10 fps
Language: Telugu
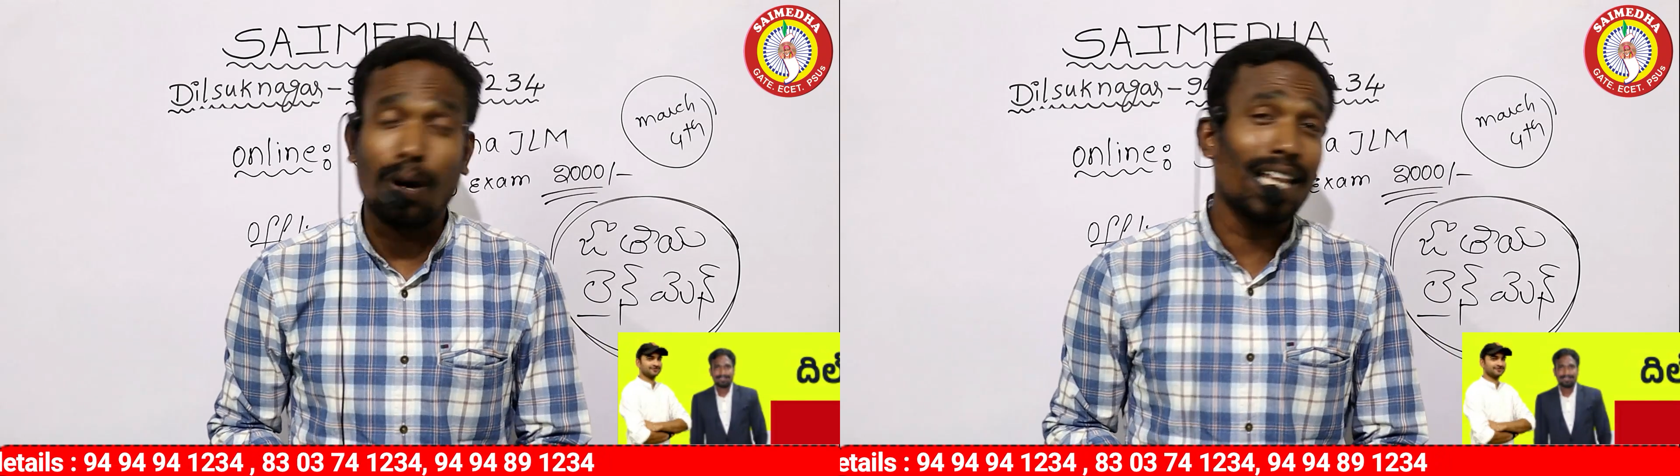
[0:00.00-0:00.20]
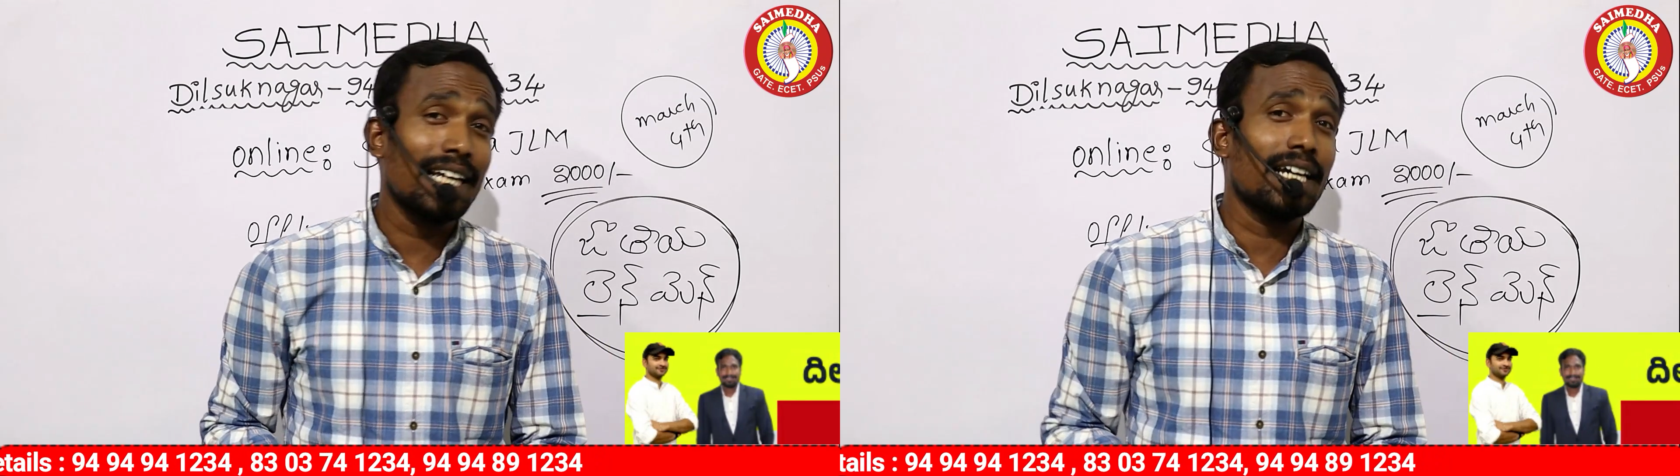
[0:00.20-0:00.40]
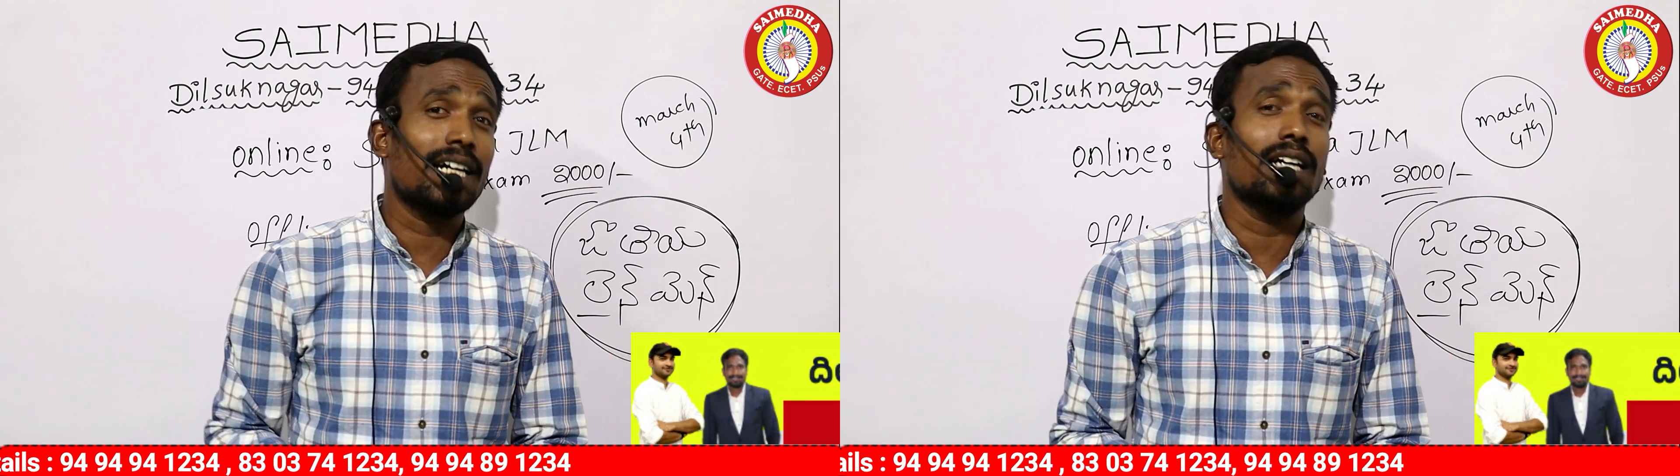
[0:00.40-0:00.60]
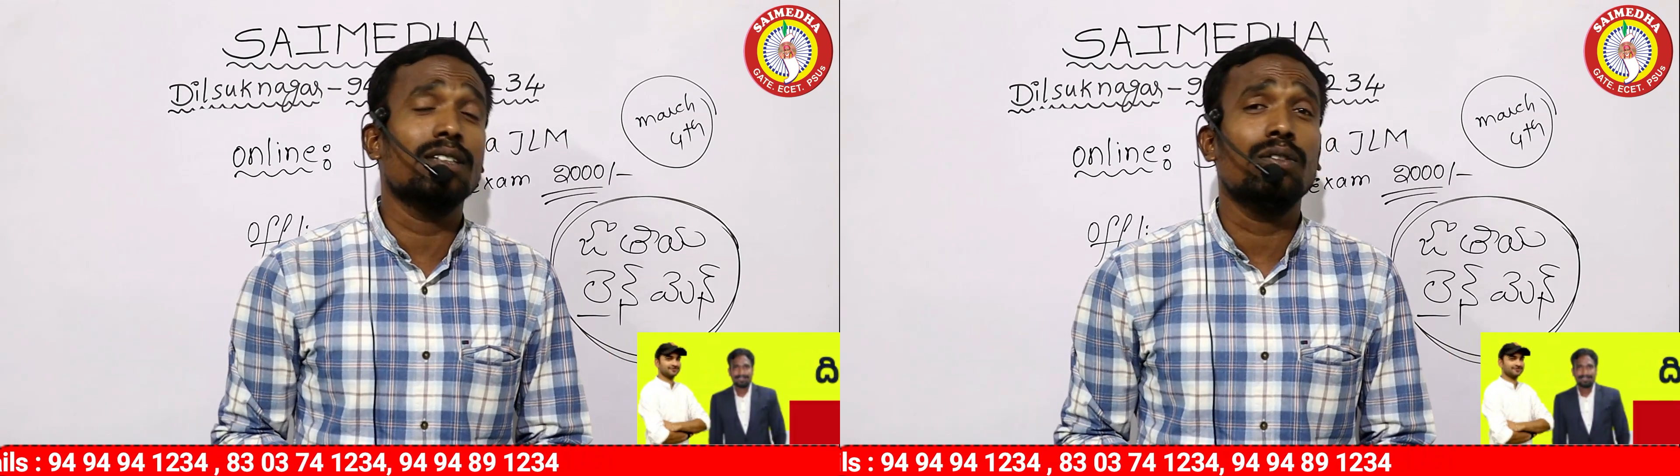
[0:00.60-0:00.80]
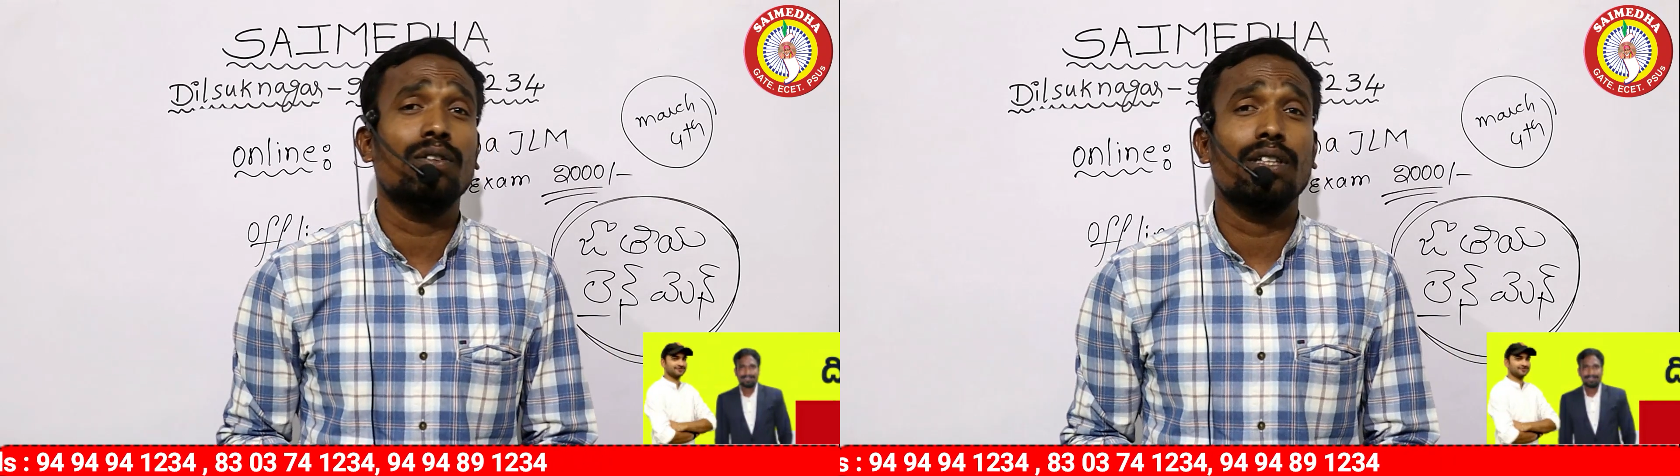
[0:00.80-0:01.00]
వాళ్ళకే
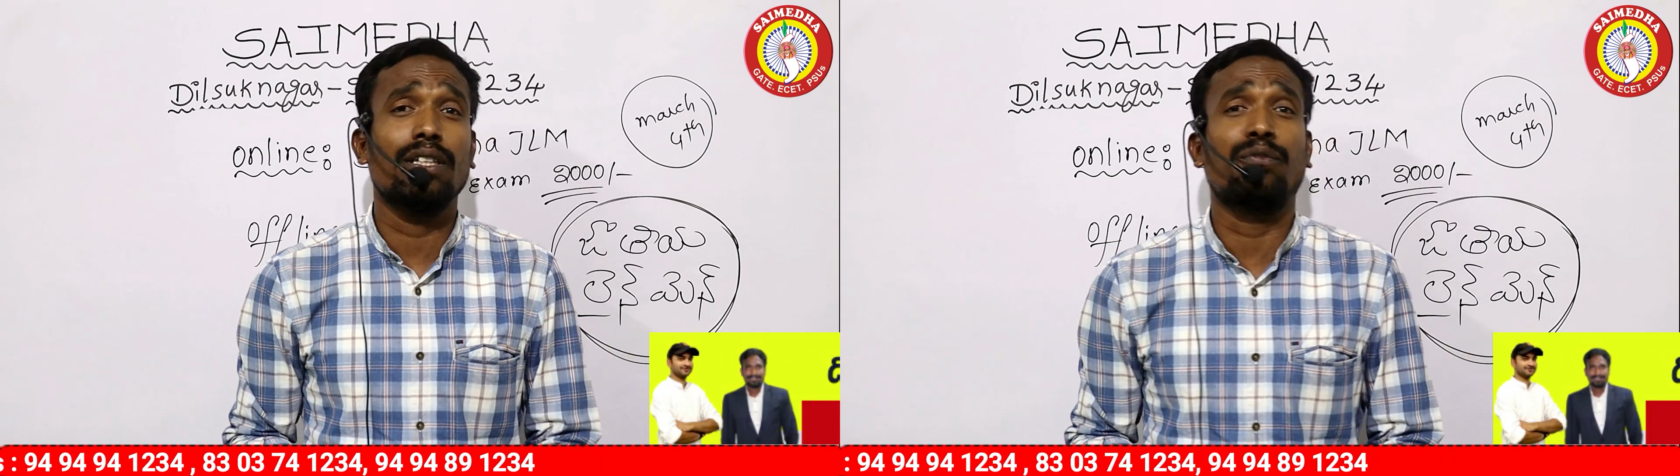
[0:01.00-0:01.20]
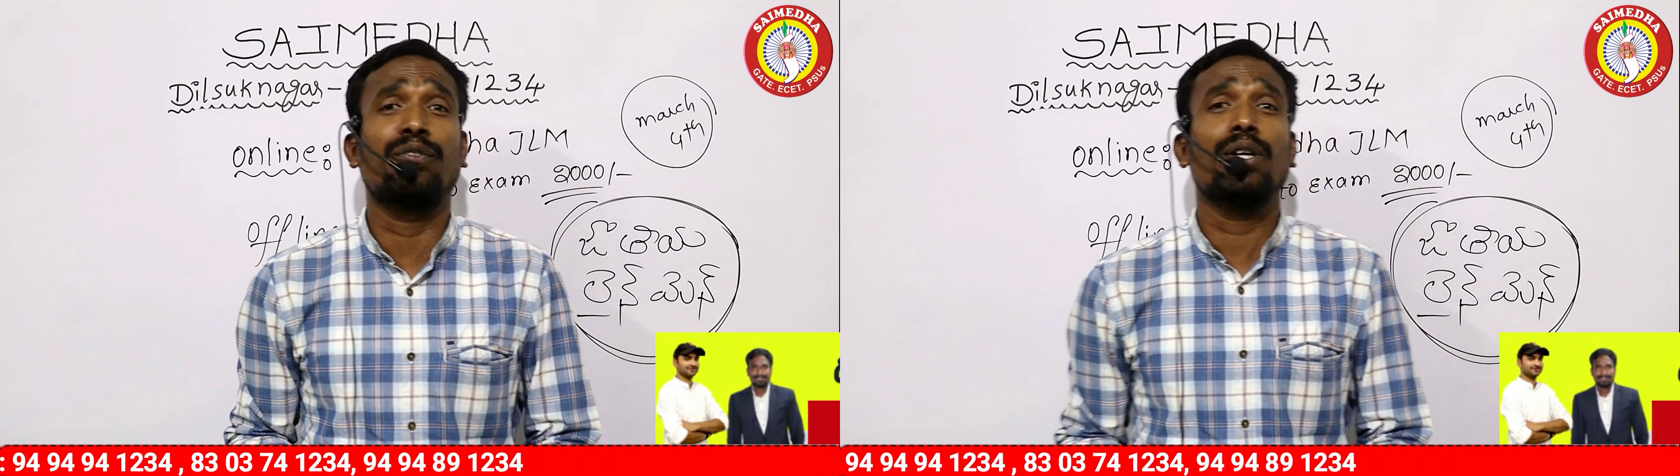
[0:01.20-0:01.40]
కాదు ద